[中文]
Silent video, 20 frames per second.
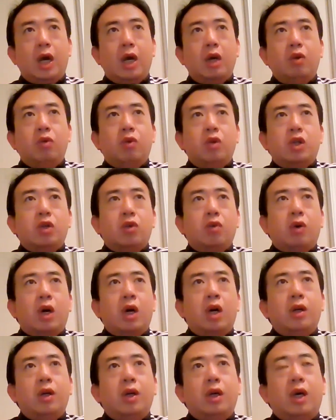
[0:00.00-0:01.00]
韩国首
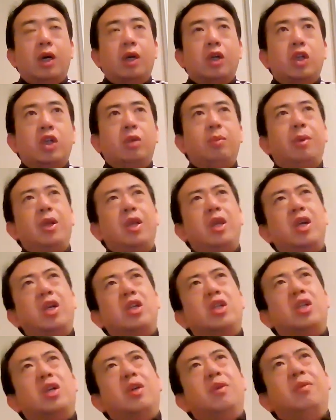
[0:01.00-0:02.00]
尔啊。日本也
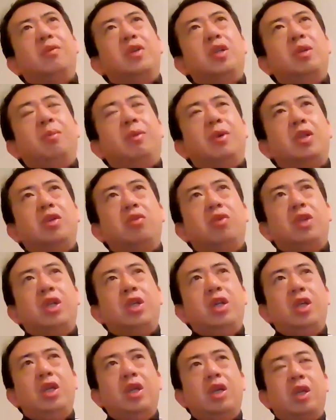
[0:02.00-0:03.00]
是，日本就
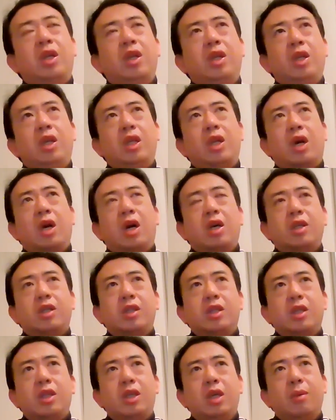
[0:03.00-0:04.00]
一亿一点二
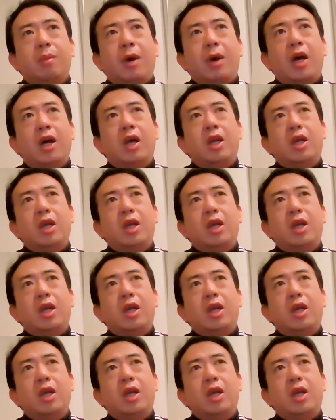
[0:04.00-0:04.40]
四亿吧，